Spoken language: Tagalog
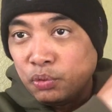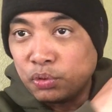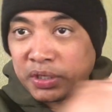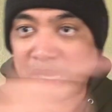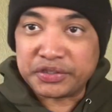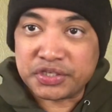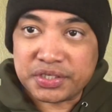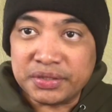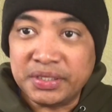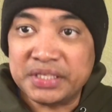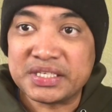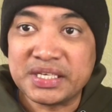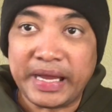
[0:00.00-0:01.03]
catch
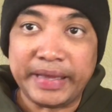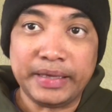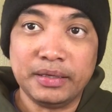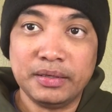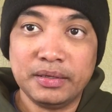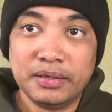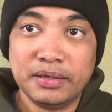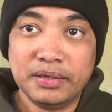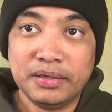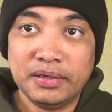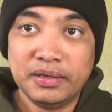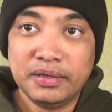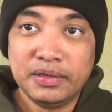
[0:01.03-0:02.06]
this guy
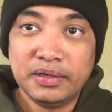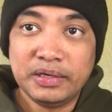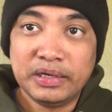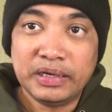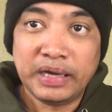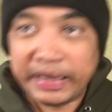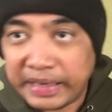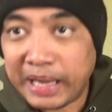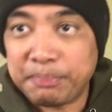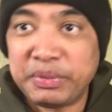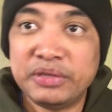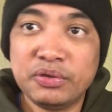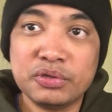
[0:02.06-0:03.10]

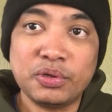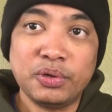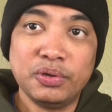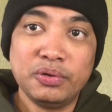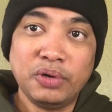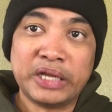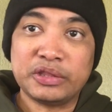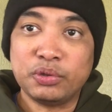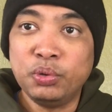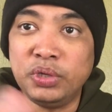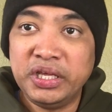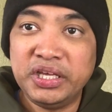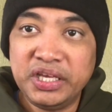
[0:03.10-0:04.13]
hanapin nyo to at
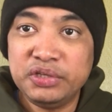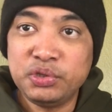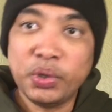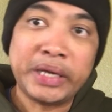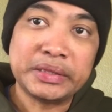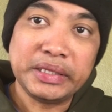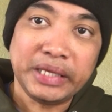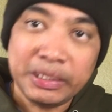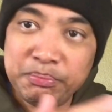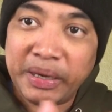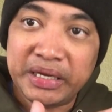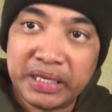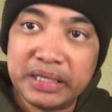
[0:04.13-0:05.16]
hulihin nyo at
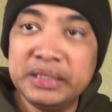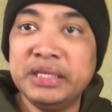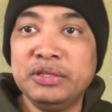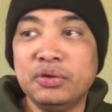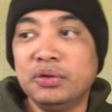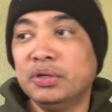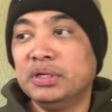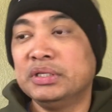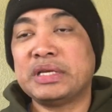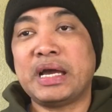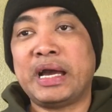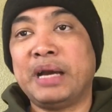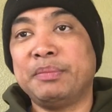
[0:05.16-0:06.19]
ibalik ninyo
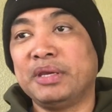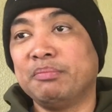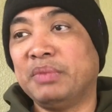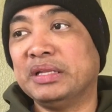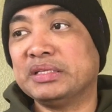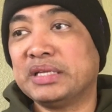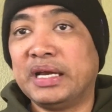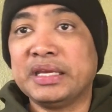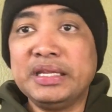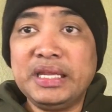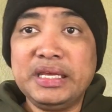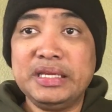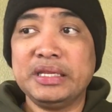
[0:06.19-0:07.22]
sa aming bansa. Yan
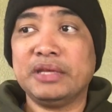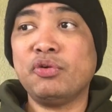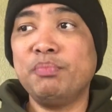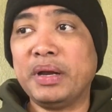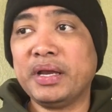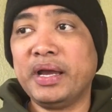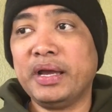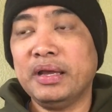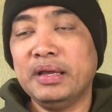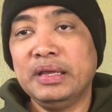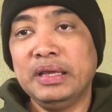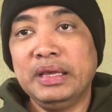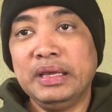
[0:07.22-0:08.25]
na yan eh. Kumbaga,
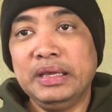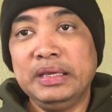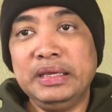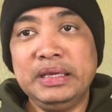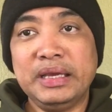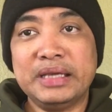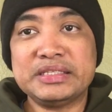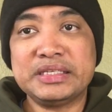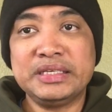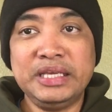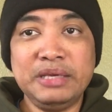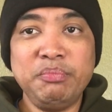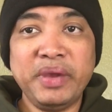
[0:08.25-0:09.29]
He has
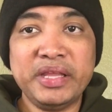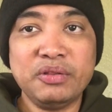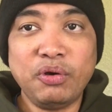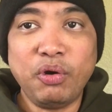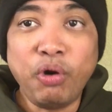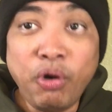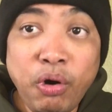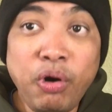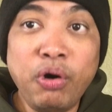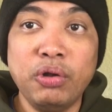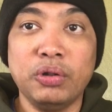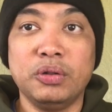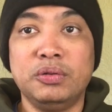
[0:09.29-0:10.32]
given
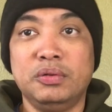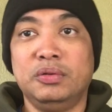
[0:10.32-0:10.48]
all